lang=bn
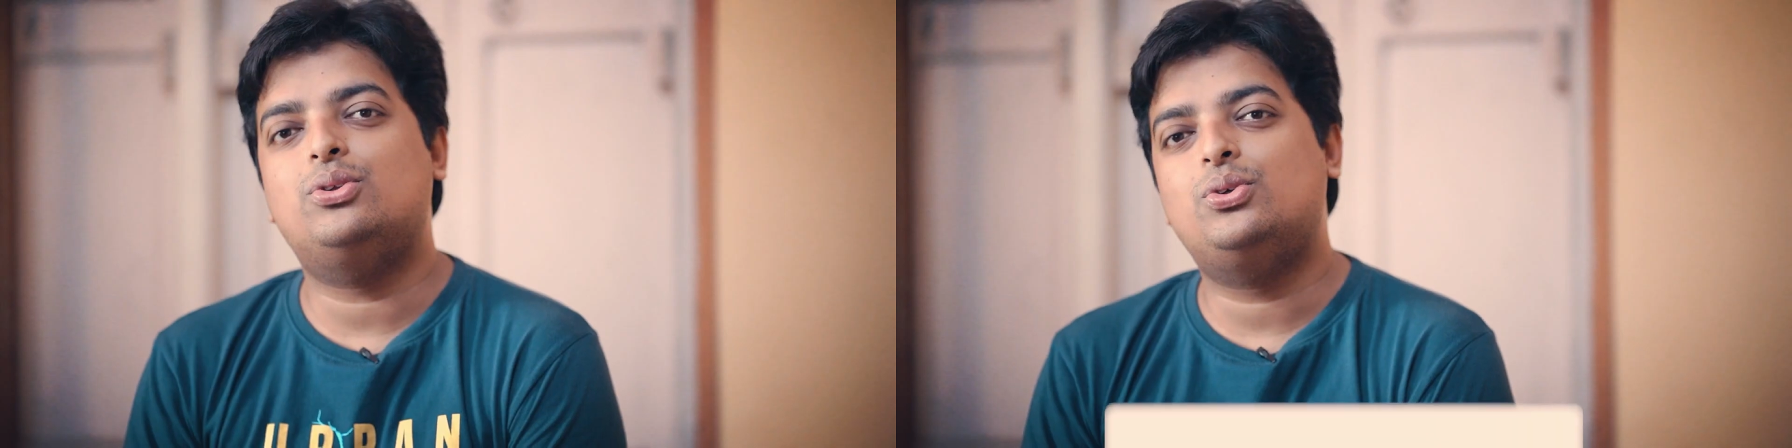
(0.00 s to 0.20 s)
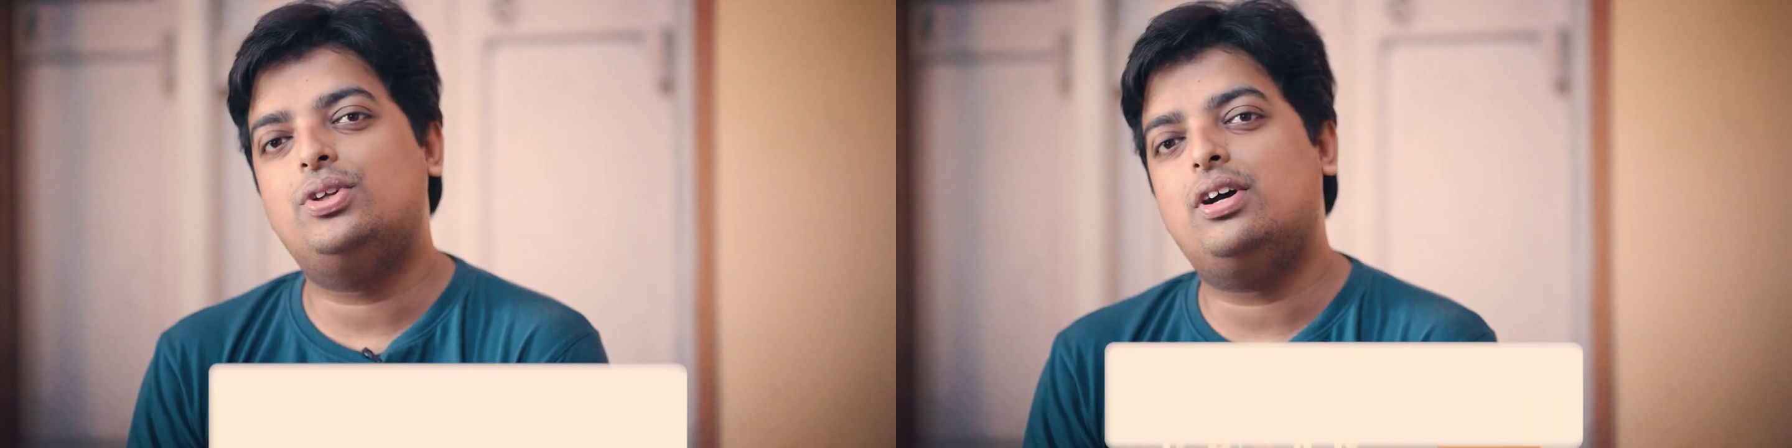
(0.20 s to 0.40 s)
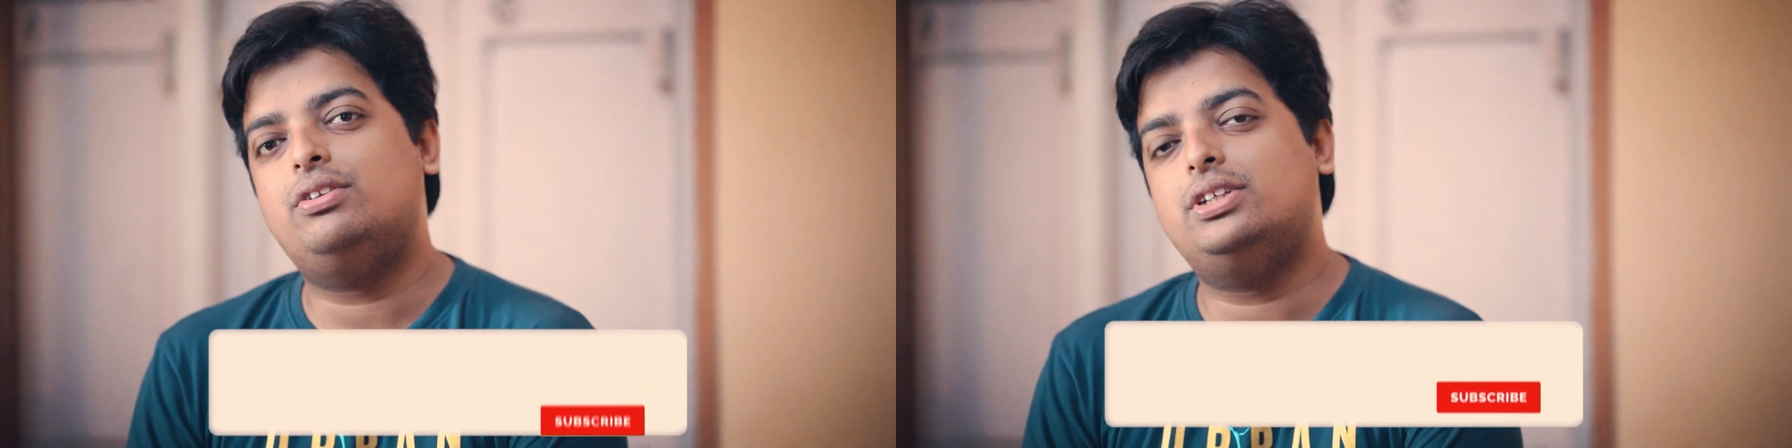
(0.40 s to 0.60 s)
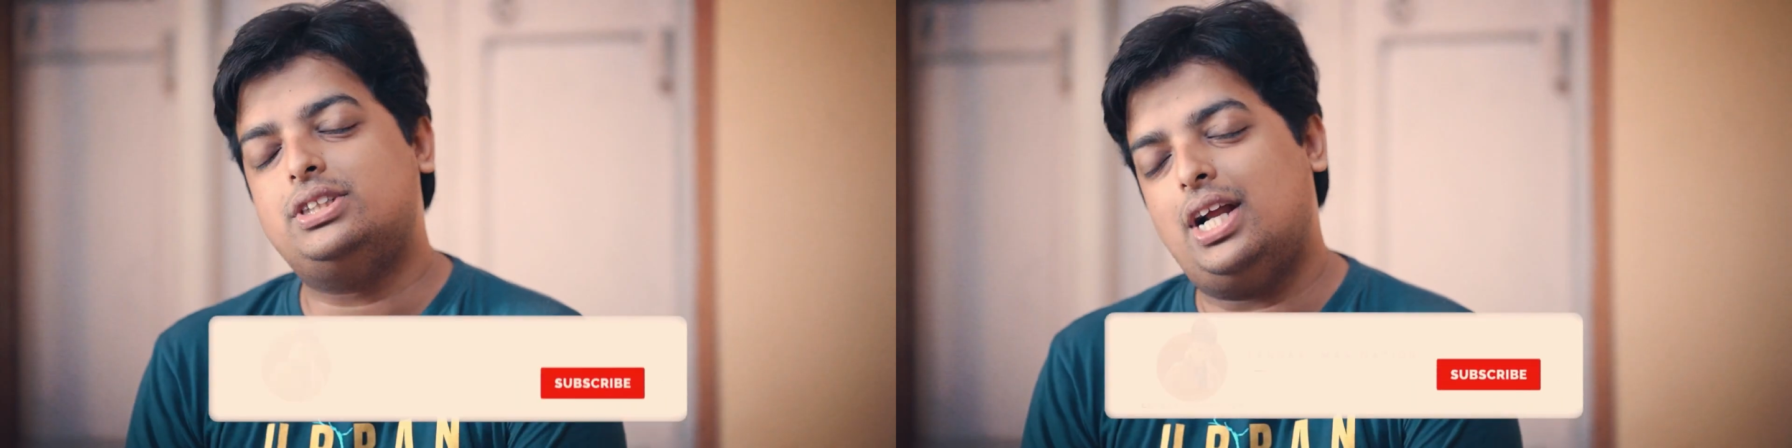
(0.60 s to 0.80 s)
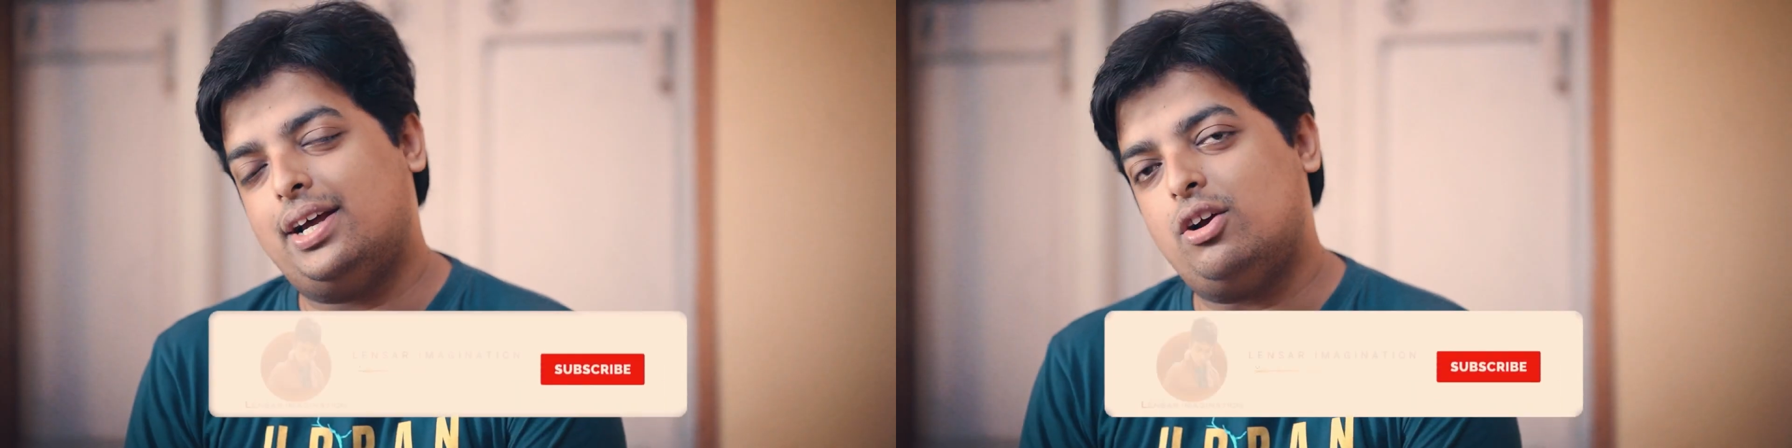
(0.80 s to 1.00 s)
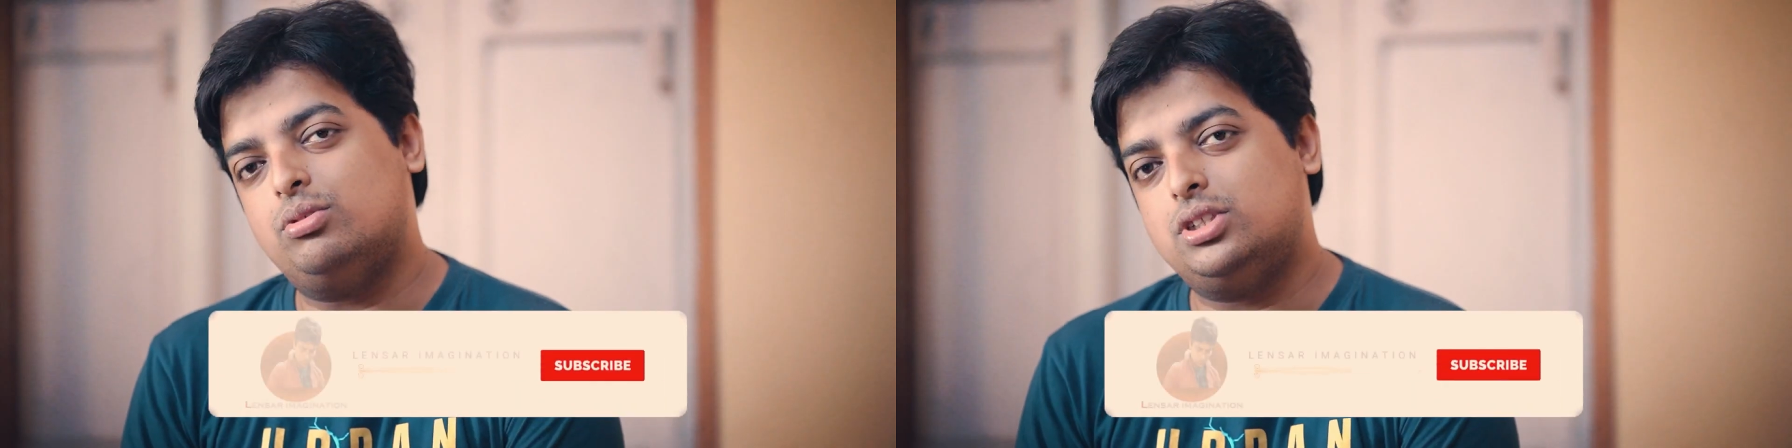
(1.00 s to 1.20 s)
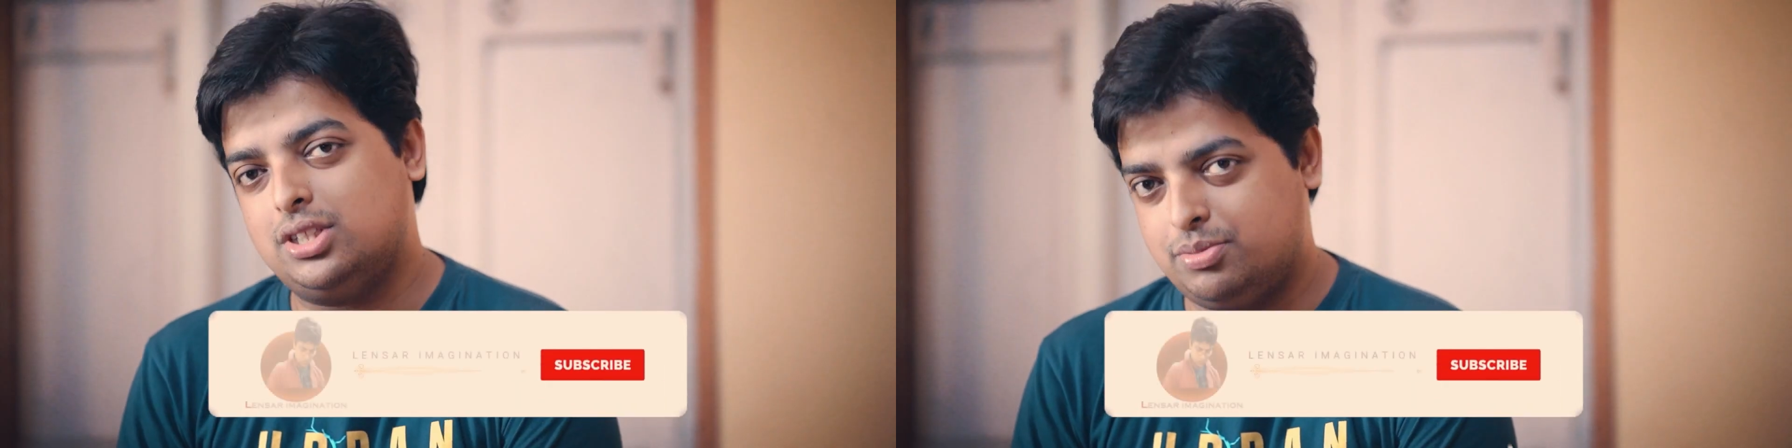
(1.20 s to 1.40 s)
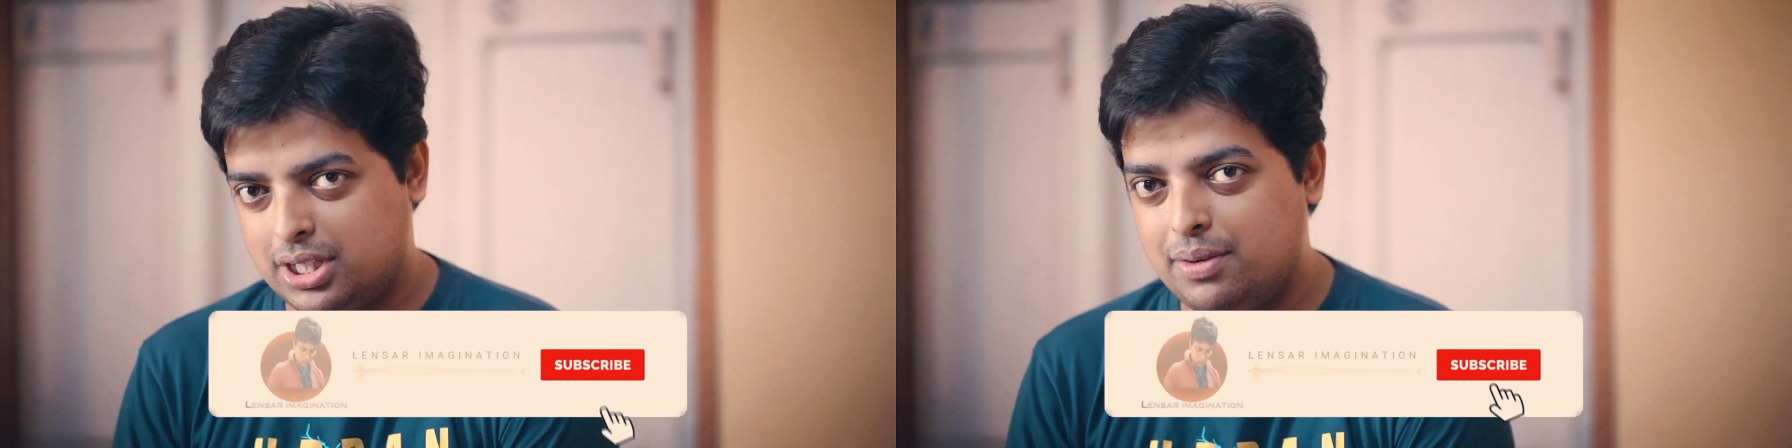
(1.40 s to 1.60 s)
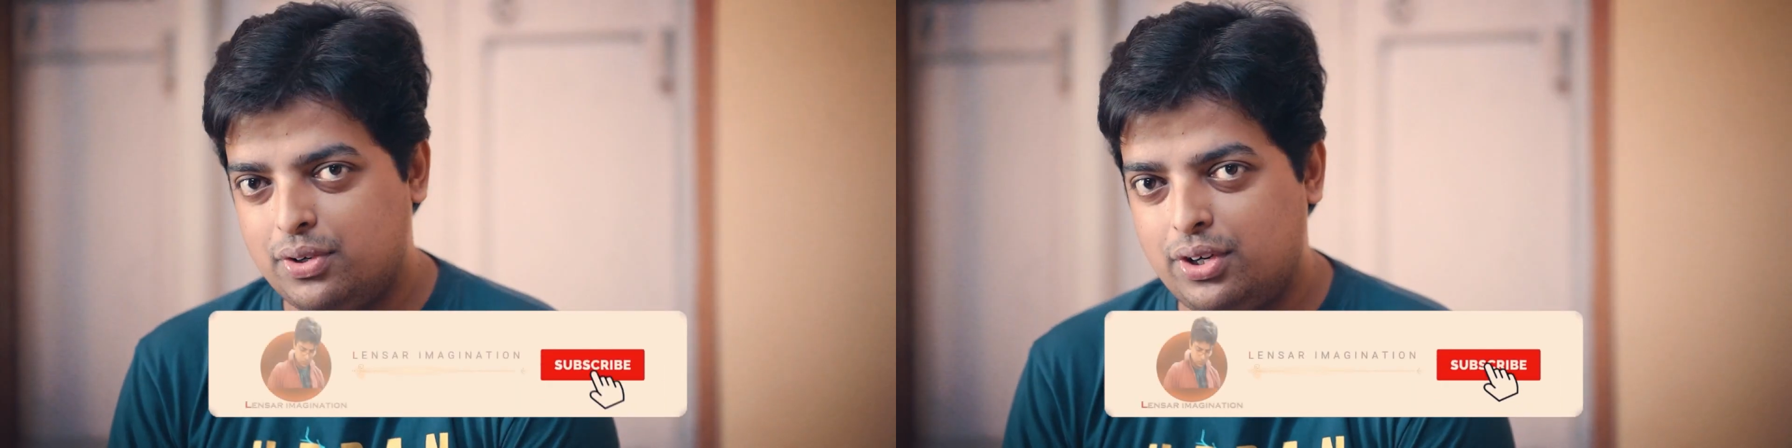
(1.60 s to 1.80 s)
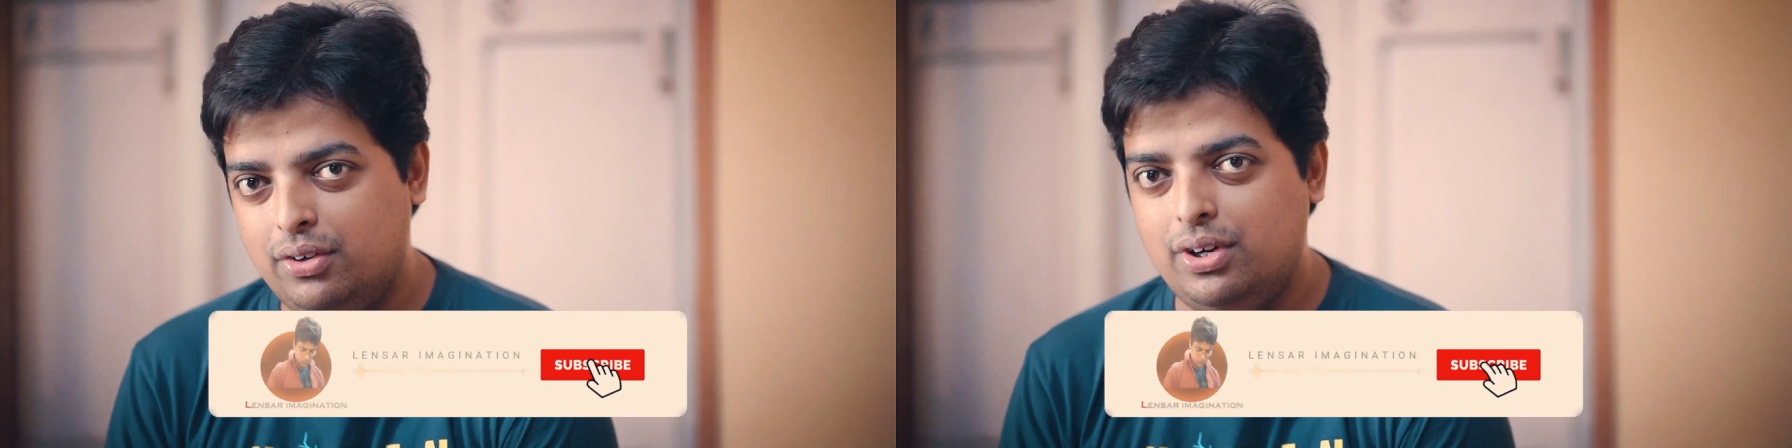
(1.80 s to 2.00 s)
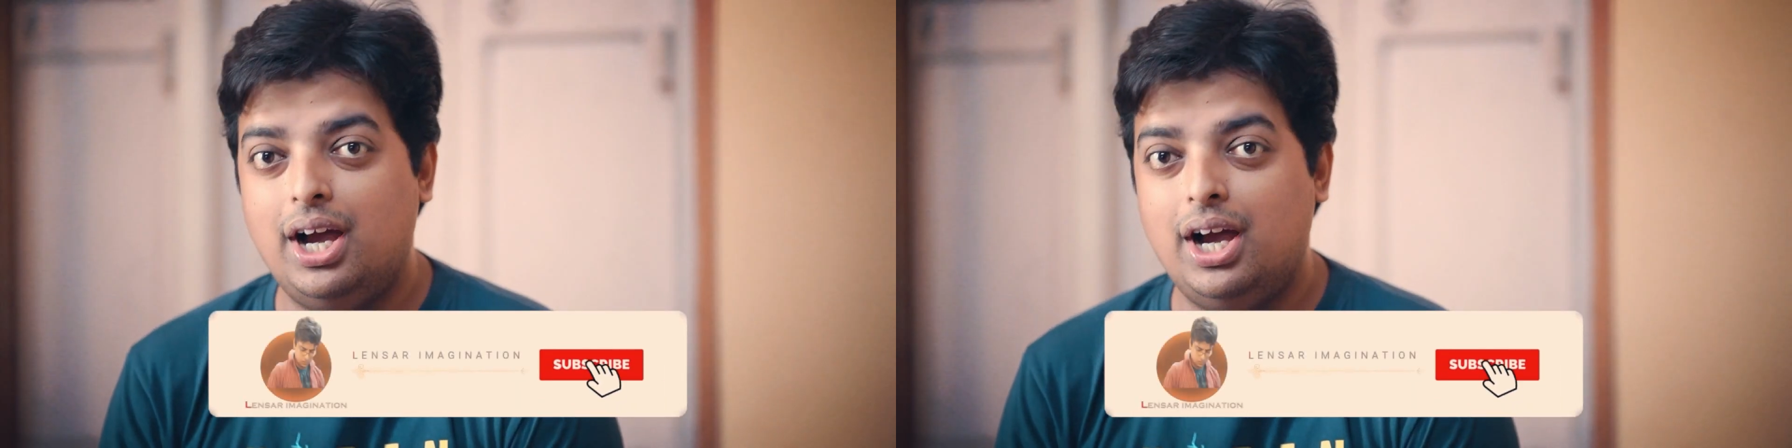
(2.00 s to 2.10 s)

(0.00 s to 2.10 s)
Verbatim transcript: নতুন হয়ে থাকো তাহলে চ্যানেলটাকে অবশ্যই সাবস্ক্রাইব করে নাও